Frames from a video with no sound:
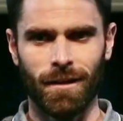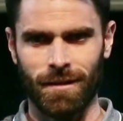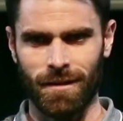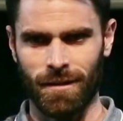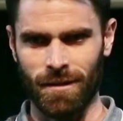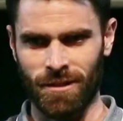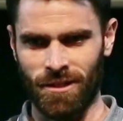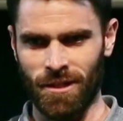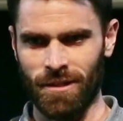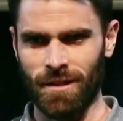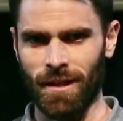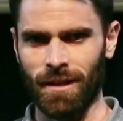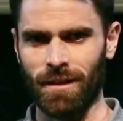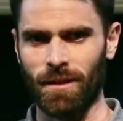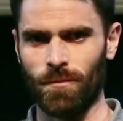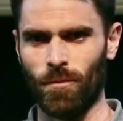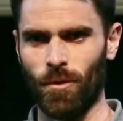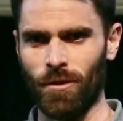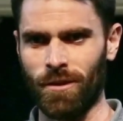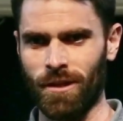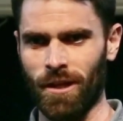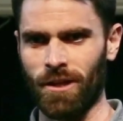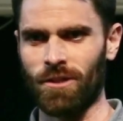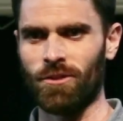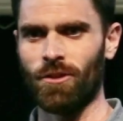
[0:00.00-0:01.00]
qui génère des
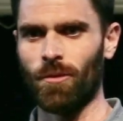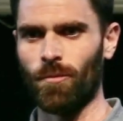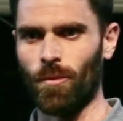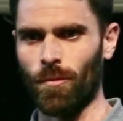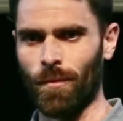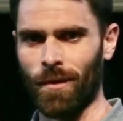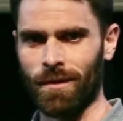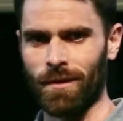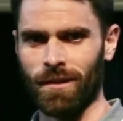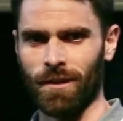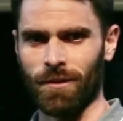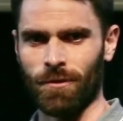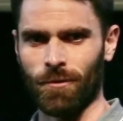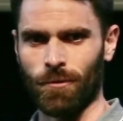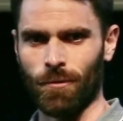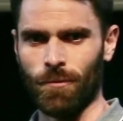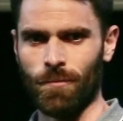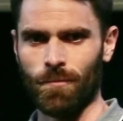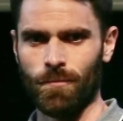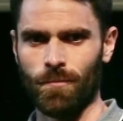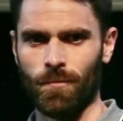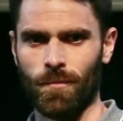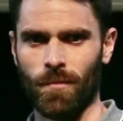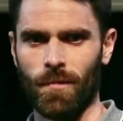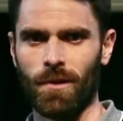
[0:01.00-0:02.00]
blocages dans mon matériau
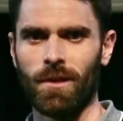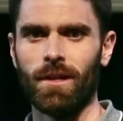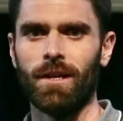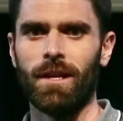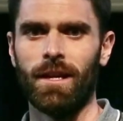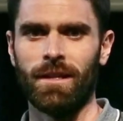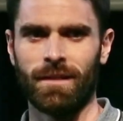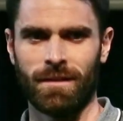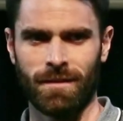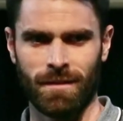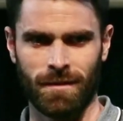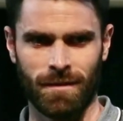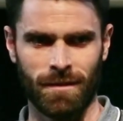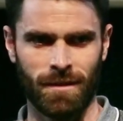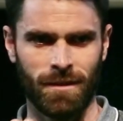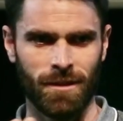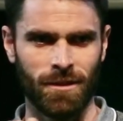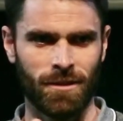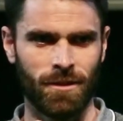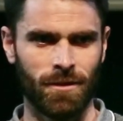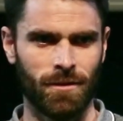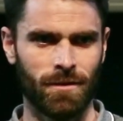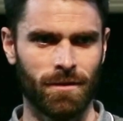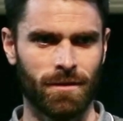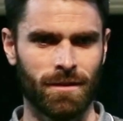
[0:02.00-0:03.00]
et ce
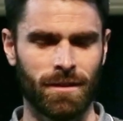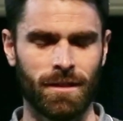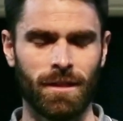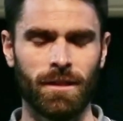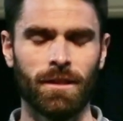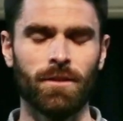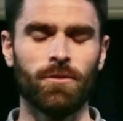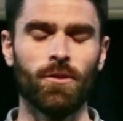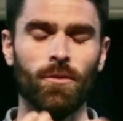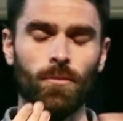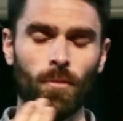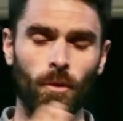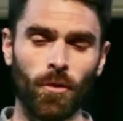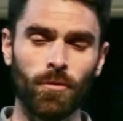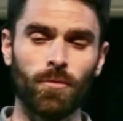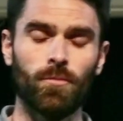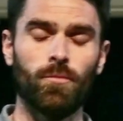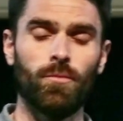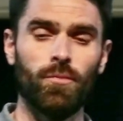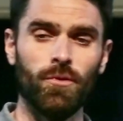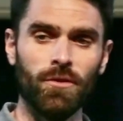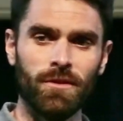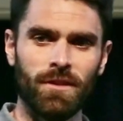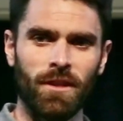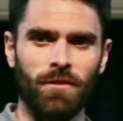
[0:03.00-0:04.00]
qui,
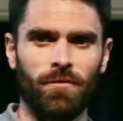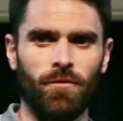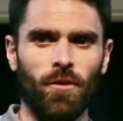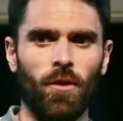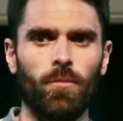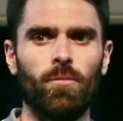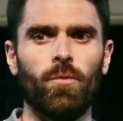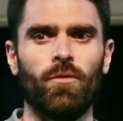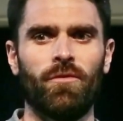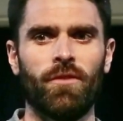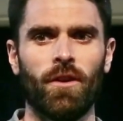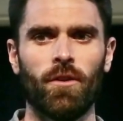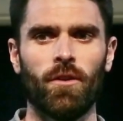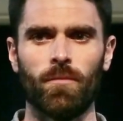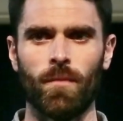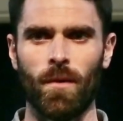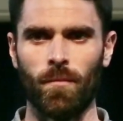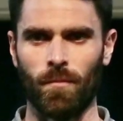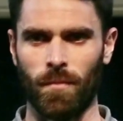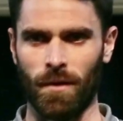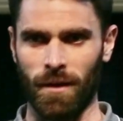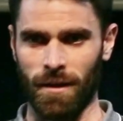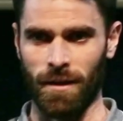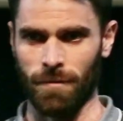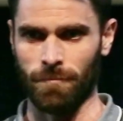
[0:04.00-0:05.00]
demande plus d'efforts pour faire le
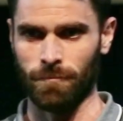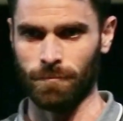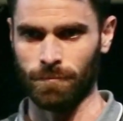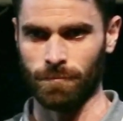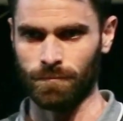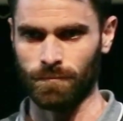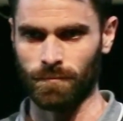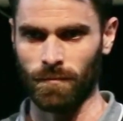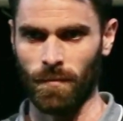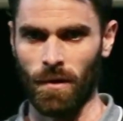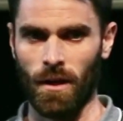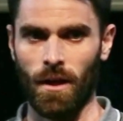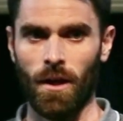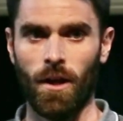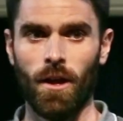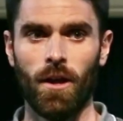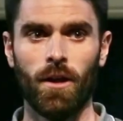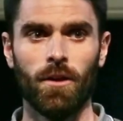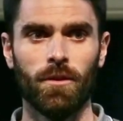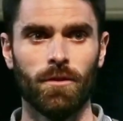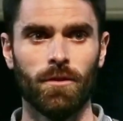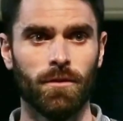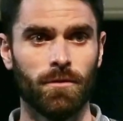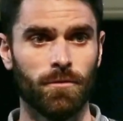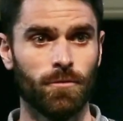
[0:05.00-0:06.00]
même pli.
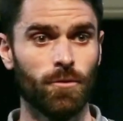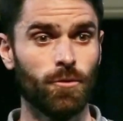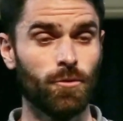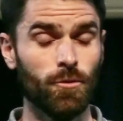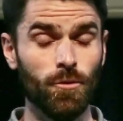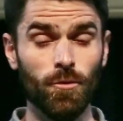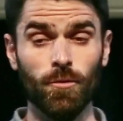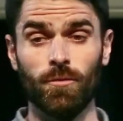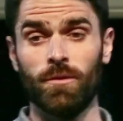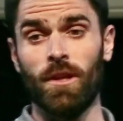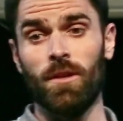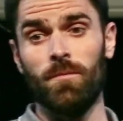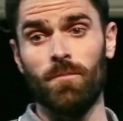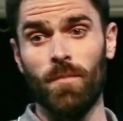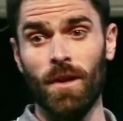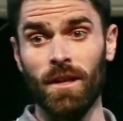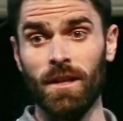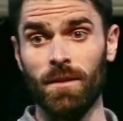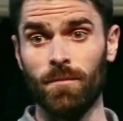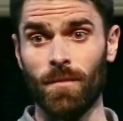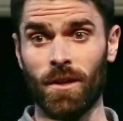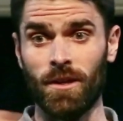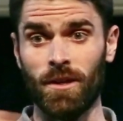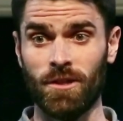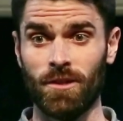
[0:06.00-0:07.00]
Du coup, on a une belle
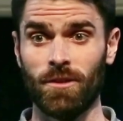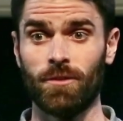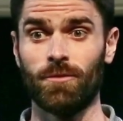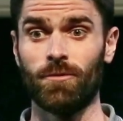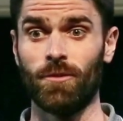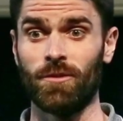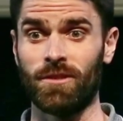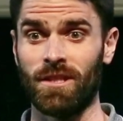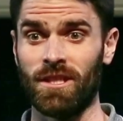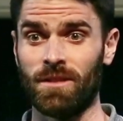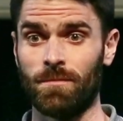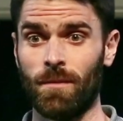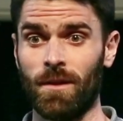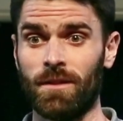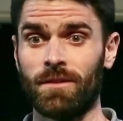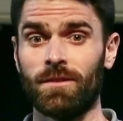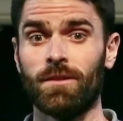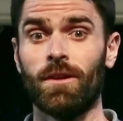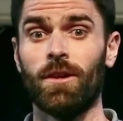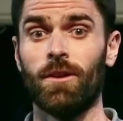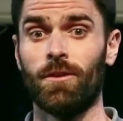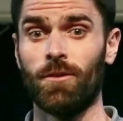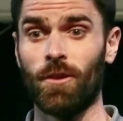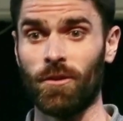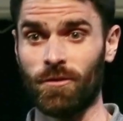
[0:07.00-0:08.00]
image de ce qui se
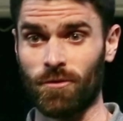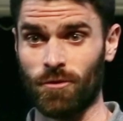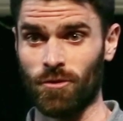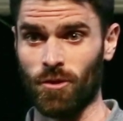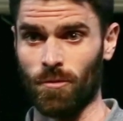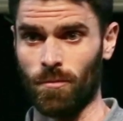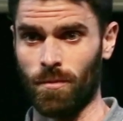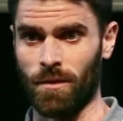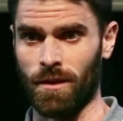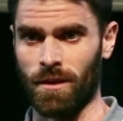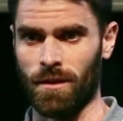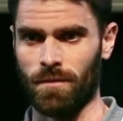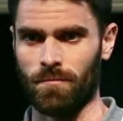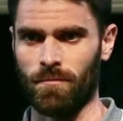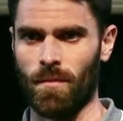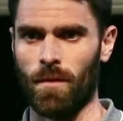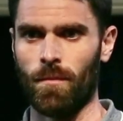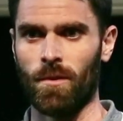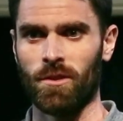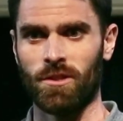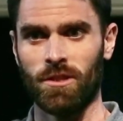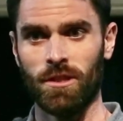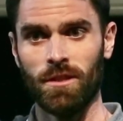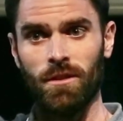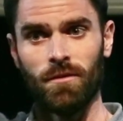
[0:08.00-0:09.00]
passe lorsque je plie. Ma
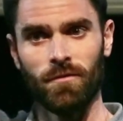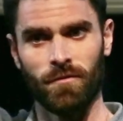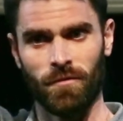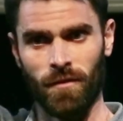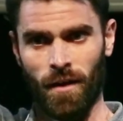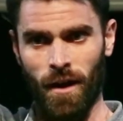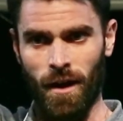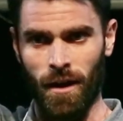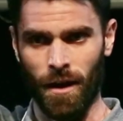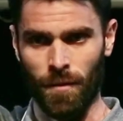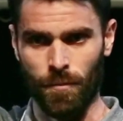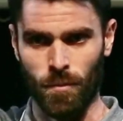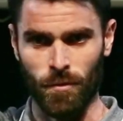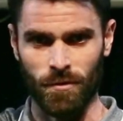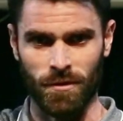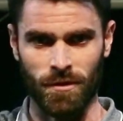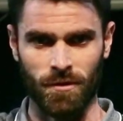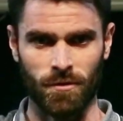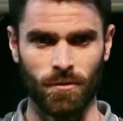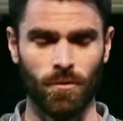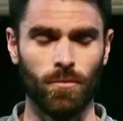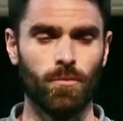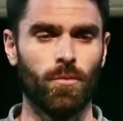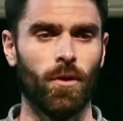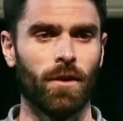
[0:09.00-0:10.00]
machine va à la
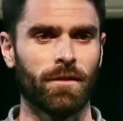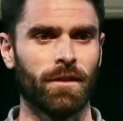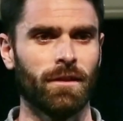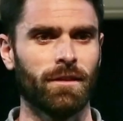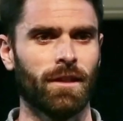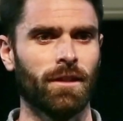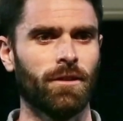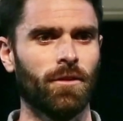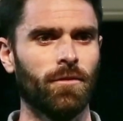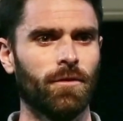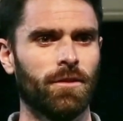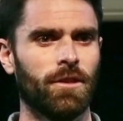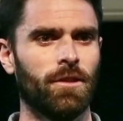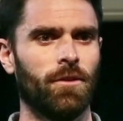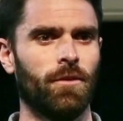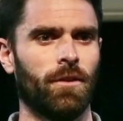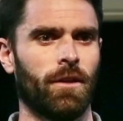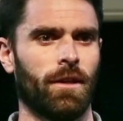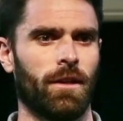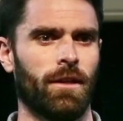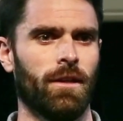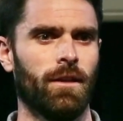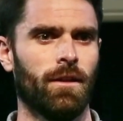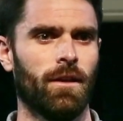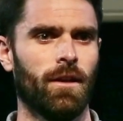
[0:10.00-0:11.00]
position pour atteindre 90
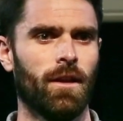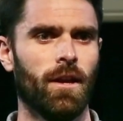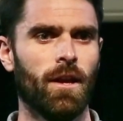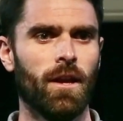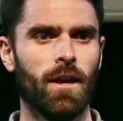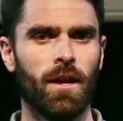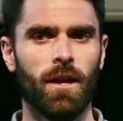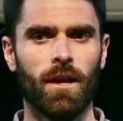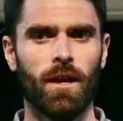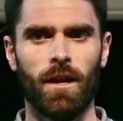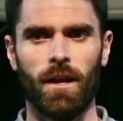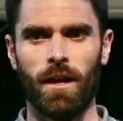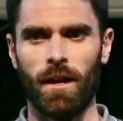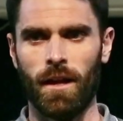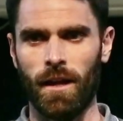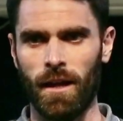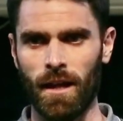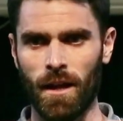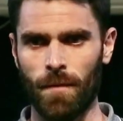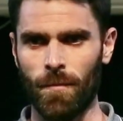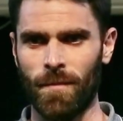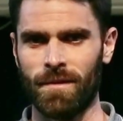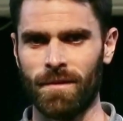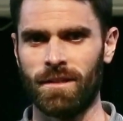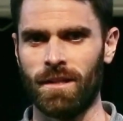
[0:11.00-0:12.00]
degrés et
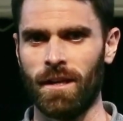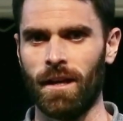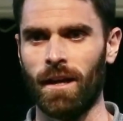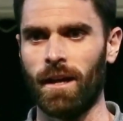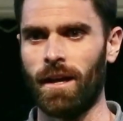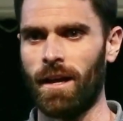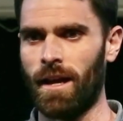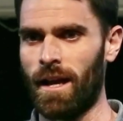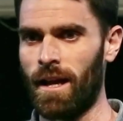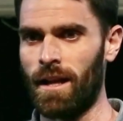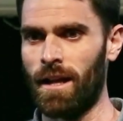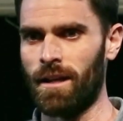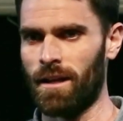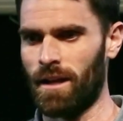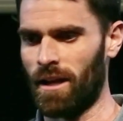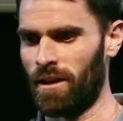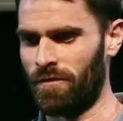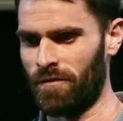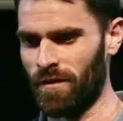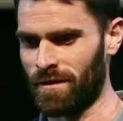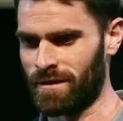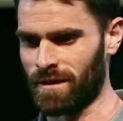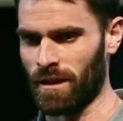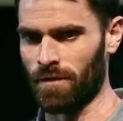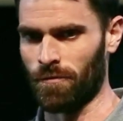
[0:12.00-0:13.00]
la matière, elle, elle
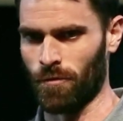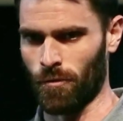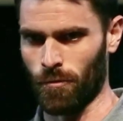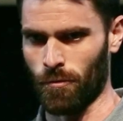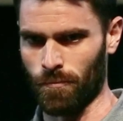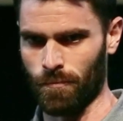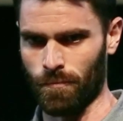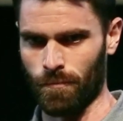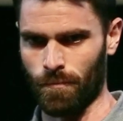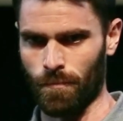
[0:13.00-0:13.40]
fait ce qu'elle veut.